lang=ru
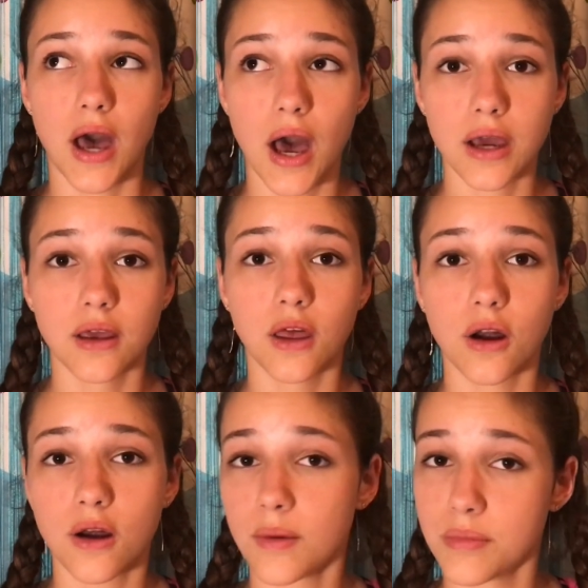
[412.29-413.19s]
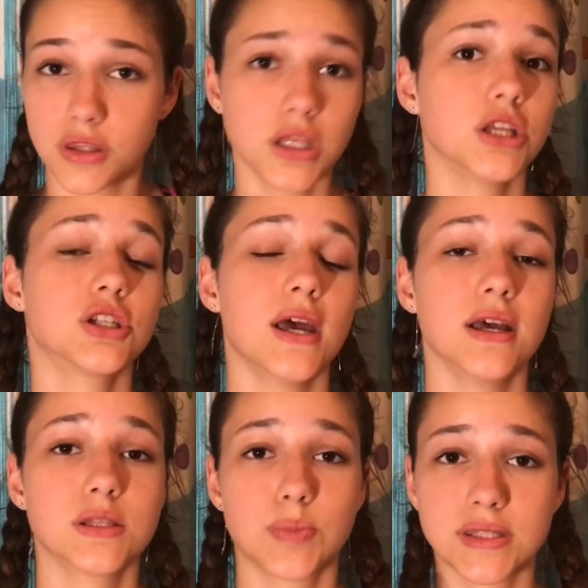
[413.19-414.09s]

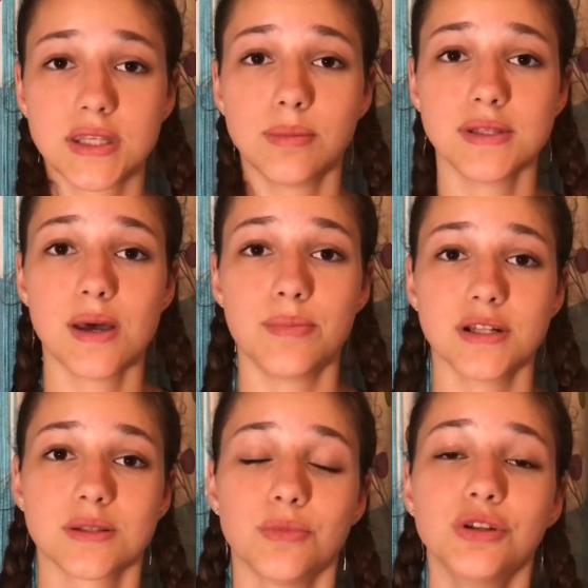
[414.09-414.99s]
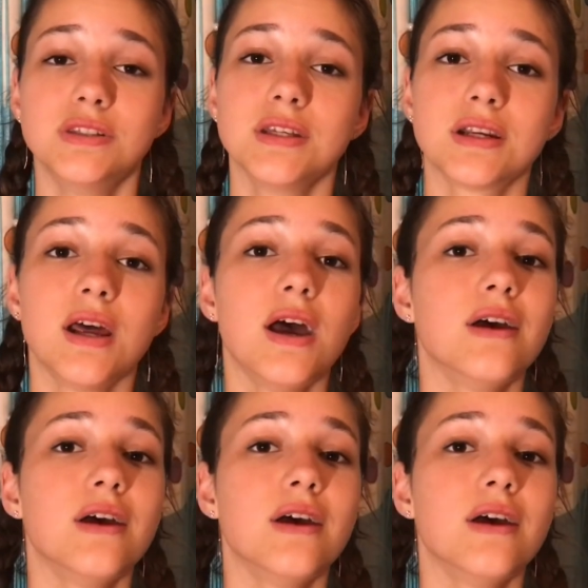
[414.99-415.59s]
огромнейшее спасибо за просмотр.